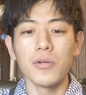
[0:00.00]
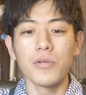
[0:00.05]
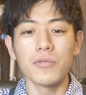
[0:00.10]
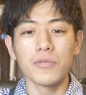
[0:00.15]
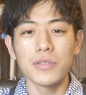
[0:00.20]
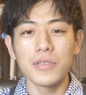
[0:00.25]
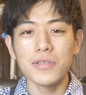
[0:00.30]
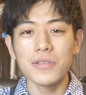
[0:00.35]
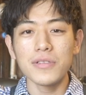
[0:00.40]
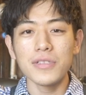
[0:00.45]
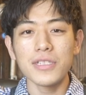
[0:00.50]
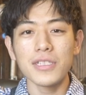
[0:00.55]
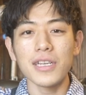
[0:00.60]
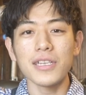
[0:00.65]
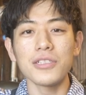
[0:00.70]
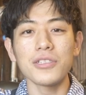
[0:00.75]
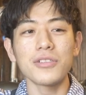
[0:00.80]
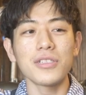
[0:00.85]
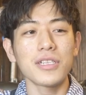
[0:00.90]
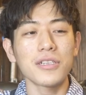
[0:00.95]
普通に
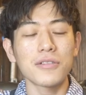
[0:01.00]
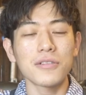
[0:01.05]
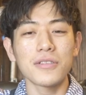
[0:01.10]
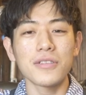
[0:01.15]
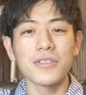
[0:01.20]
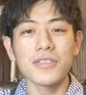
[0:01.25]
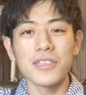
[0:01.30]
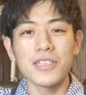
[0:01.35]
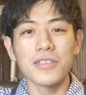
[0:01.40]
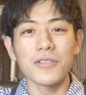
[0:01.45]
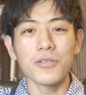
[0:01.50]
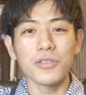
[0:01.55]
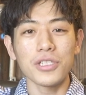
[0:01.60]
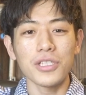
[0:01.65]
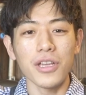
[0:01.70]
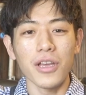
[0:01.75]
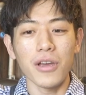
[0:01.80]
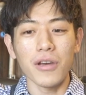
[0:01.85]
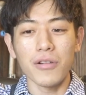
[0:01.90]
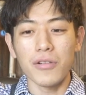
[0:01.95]
単純に靴好きとし
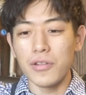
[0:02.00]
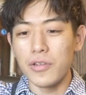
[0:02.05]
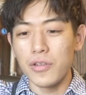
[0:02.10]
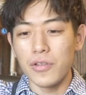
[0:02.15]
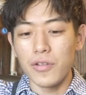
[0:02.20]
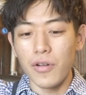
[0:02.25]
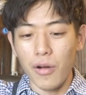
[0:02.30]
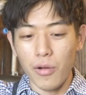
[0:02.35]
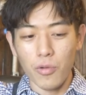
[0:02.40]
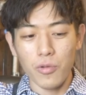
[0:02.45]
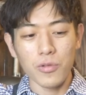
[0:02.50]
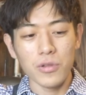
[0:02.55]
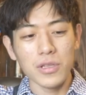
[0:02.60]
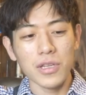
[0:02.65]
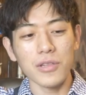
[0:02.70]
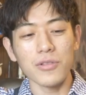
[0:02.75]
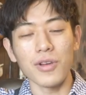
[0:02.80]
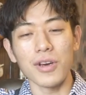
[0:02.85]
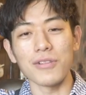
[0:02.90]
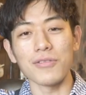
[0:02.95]
て「あこん
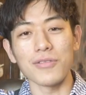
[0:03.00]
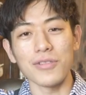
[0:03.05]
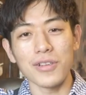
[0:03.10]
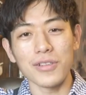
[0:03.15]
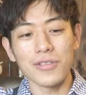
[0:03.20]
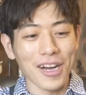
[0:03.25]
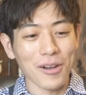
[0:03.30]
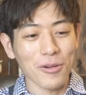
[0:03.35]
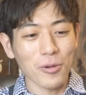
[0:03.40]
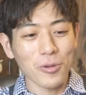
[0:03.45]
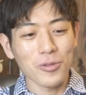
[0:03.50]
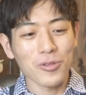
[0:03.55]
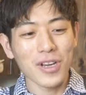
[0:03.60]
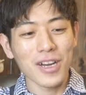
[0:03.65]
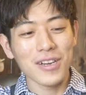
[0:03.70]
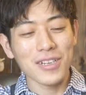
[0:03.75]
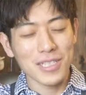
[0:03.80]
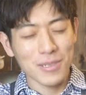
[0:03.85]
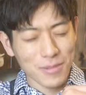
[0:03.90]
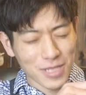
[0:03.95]
なのあるんだ」あこの
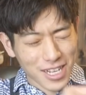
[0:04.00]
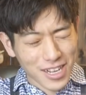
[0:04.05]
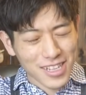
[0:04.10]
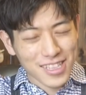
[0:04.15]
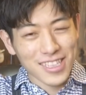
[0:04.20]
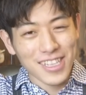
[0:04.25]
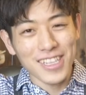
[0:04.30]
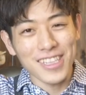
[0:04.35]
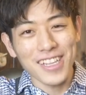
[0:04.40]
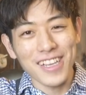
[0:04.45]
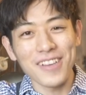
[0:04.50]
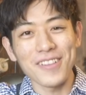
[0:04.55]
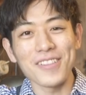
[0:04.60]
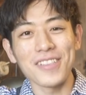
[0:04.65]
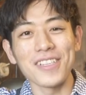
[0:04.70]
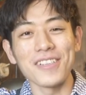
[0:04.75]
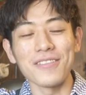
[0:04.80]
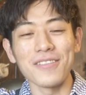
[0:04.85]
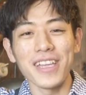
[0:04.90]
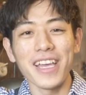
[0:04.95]
革靴見たかったんだよっ
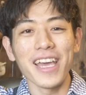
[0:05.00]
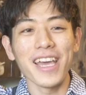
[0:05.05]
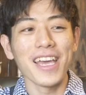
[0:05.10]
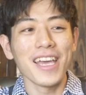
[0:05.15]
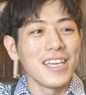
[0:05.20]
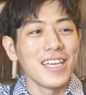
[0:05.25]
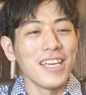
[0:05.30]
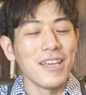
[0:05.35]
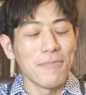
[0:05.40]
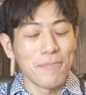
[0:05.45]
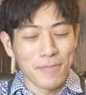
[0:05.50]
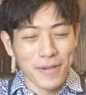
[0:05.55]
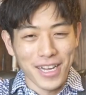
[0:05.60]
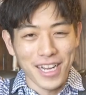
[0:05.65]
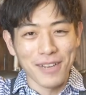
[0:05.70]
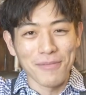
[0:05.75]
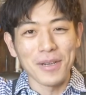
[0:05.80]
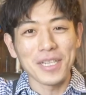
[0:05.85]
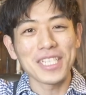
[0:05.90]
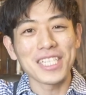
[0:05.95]
ていうねいっぱいあ
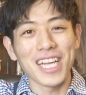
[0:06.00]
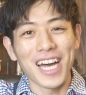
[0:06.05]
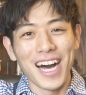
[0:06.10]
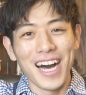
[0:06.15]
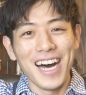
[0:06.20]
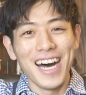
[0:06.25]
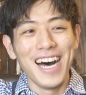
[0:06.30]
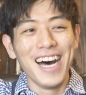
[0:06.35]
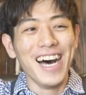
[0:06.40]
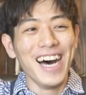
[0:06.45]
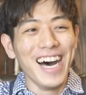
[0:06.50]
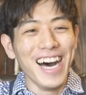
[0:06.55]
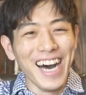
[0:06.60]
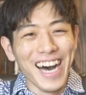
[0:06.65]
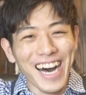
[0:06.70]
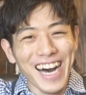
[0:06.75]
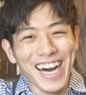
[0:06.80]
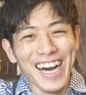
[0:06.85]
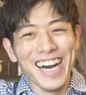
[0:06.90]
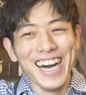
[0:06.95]
りました
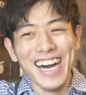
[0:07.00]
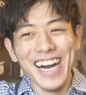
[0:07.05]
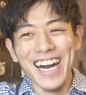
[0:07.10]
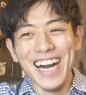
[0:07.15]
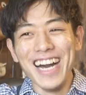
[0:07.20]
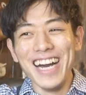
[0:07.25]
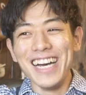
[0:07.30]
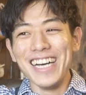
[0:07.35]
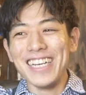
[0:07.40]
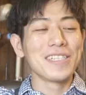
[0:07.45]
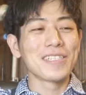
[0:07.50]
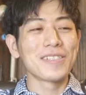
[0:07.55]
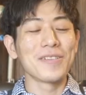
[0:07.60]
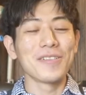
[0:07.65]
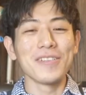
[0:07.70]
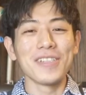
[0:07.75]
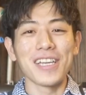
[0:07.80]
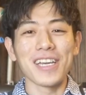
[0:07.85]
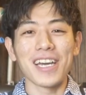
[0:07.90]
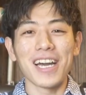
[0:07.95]
そう
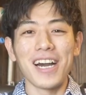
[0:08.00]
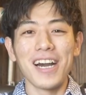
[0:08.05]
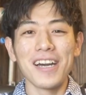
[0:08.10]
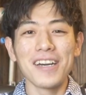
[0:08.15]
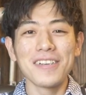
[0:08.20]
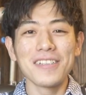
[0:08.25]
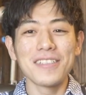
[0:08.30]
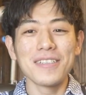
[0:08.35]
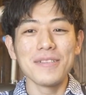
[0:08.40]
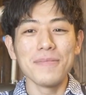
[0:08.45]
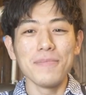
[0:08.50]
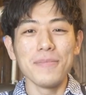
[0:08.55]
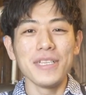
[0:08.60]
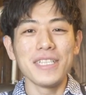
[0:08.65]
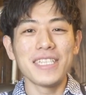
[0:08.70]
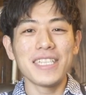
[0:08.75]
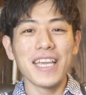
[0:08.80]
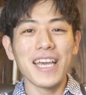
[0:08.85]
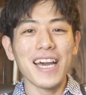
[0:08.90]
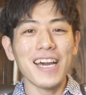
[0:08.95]
いうね革靴見
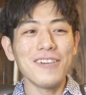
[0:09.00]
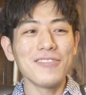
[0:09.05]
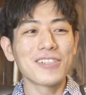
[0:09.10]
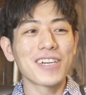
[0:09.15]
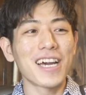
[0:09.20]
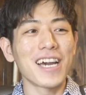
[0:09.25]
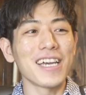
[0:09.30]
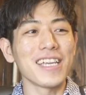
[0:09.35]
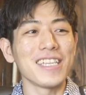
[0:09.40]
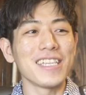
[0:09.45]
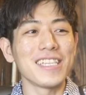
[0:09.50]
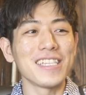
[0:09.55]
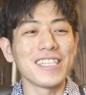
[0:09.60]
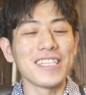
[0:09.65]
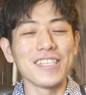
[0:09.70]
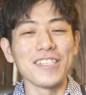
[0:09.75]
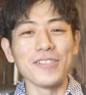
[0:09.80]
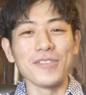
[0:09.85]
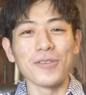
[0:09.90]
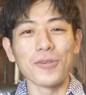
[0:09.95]
せ合う会っ
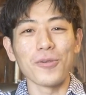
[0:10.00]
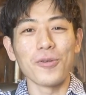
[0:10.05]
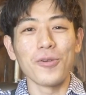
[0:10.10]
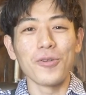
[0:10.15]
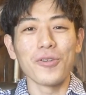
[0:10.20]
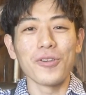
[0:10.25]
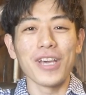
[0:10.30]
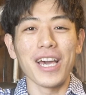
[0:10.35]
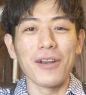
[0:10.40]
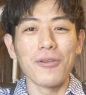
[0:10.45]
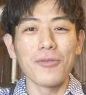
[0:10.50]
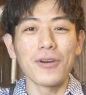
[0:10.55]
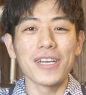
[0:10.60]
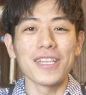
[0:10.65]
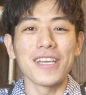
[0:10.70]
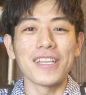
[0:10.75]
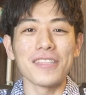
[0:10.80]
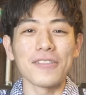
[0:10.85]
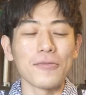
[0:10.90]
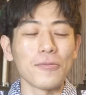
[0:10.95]
ていうの今後やろうか
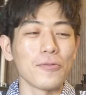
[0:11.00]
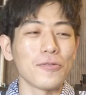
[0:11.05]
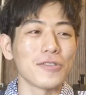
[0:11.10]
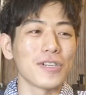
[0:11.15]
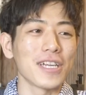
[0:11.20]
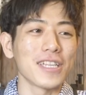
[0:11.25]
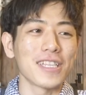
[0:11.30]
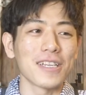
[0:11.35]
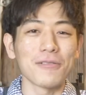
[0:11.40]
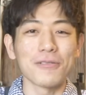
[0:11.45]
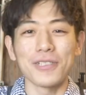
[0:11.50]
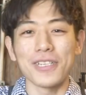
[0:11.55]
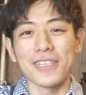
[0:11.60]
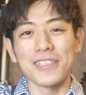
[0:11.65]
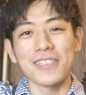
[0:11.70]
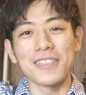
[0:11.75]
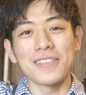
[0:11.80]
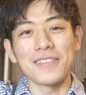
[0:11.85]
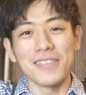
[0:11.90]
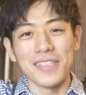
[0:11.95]
なって思うぐらい楽しかっ
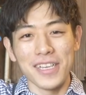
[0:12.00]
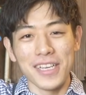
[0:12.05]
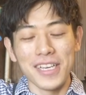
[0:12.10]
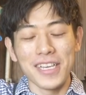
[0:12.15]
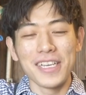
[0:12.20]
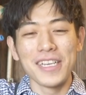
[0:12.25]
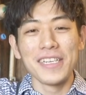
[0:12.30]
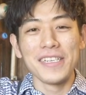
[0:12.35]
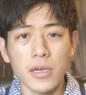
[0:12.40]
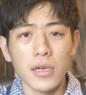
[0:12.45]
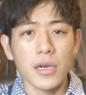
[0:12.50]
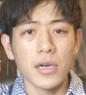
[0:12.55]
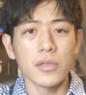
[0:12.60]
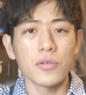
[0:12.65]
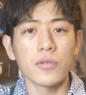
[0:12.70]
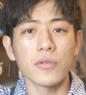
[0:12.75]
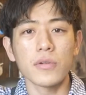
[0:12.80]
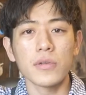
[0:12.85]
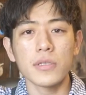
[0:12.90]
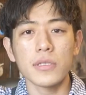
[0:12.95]
たですね。あ
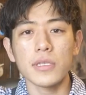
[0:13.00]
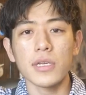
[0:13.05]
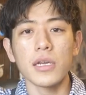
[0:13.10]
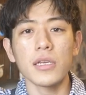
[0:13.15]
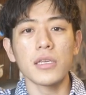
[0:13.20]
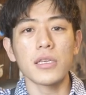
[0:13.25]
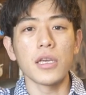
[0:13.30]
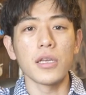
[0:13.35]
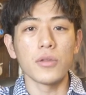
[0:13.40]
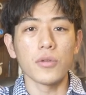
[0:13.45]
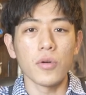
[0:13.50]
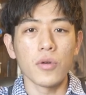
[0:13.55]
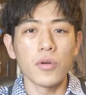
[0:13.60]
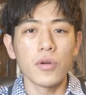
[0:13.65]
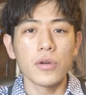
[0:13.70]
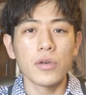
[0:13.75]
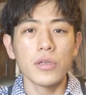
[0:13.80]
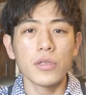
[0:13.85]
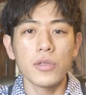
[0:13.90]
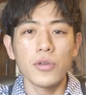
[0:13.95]
と靴関係の
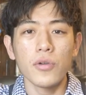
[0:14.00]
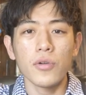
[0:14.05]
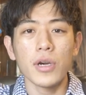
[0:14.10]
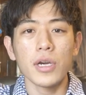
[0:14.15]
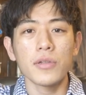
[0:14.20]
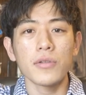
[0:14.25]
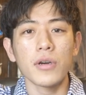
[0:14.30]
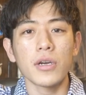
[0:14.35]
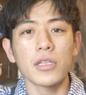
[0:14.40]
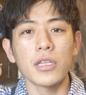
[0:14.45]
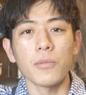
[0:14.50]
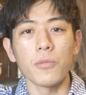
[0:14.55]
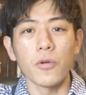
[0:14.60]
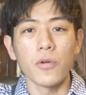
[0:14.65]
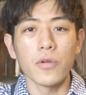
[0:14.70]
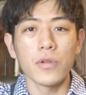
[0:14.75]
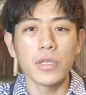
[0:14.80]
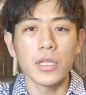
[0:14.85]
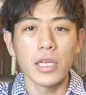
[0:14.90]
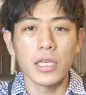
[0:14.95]
業界の方も
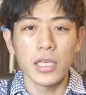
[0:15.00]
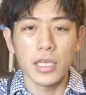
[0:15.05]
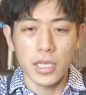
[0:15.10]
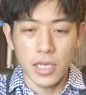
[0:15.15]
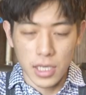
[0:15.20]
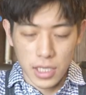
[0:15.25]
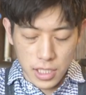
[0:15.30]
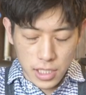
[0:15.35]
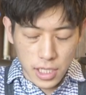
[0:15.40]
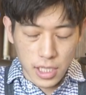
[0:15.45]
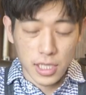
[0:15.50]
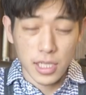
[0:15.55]
何人か来てい